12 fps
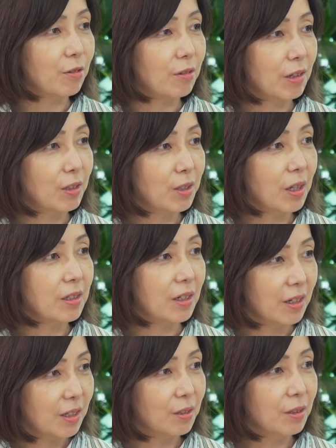いうかしたんじゃ
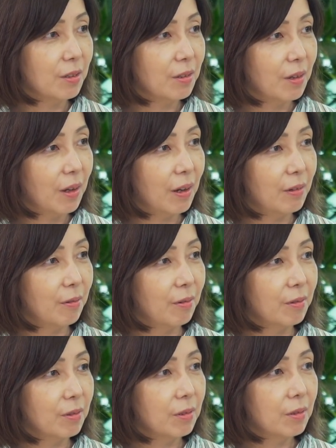ないですかあの
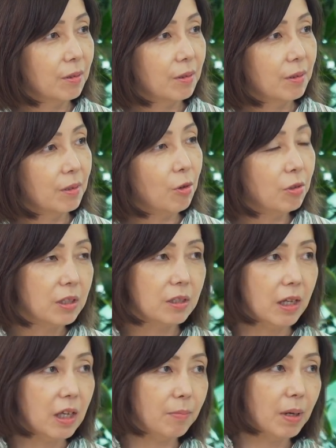両
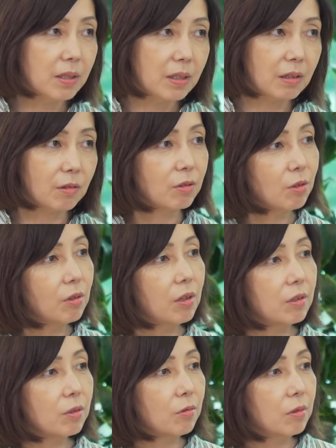立できますかとかそん
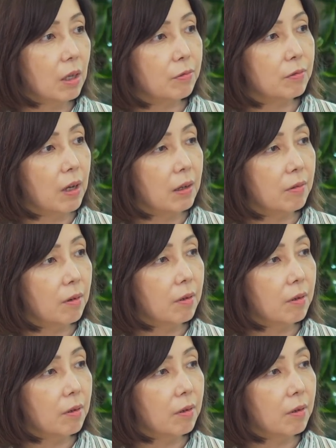なそんな不安をそ